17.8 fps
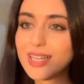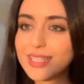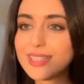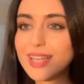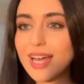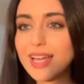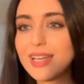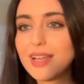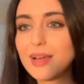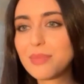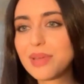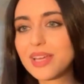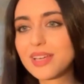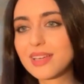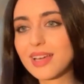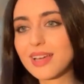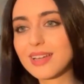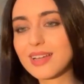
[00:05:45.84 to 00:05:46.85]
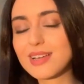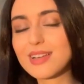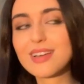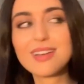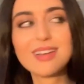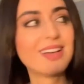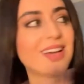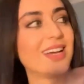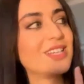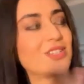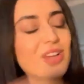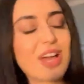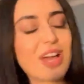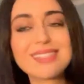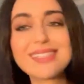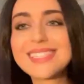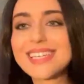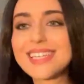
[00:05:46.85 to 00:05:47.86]
اتعلم هيك هلا
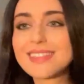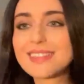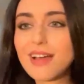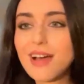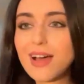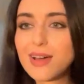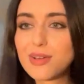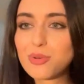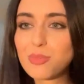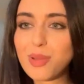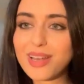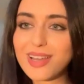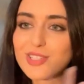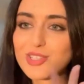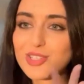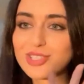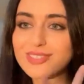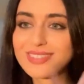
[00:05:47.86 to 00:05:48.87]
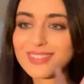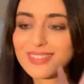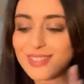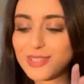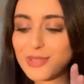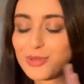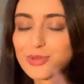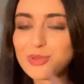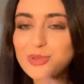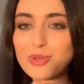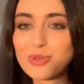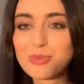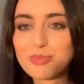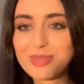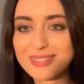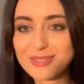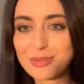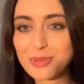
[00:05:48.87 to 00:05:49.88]
عندي جيتار وبلشت
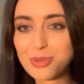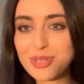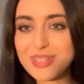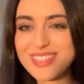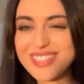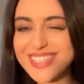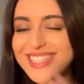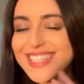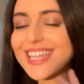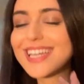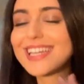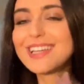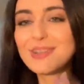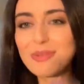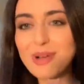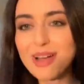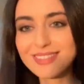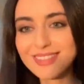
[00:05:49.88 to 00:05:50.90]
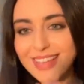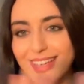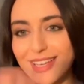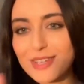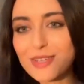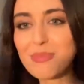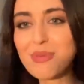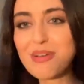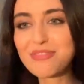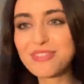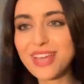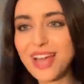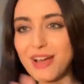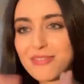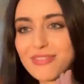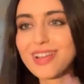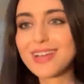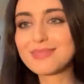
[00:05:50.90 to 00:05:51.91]
يوتيوب توتوريالز استغل الوقت هيك انه ما في
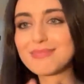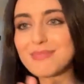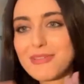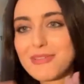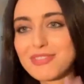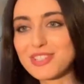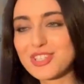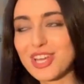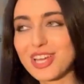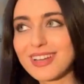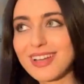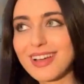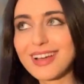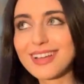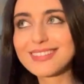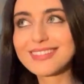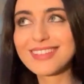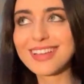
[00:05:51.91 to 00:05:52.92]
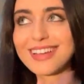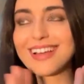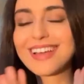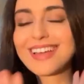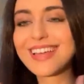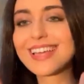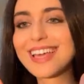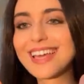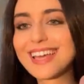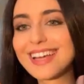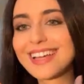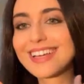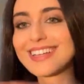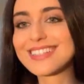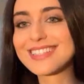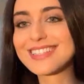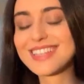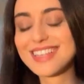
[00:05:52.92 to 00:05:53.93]
حفلات ما في شغلات هلا هيك
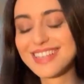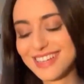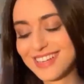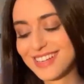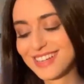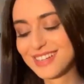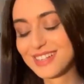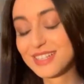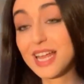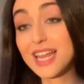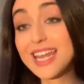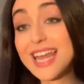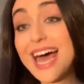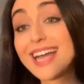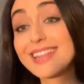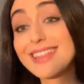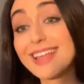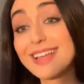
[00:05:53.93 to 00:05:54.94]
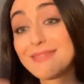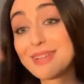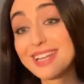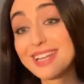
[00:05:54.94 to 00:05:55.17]
ركز لا لحتى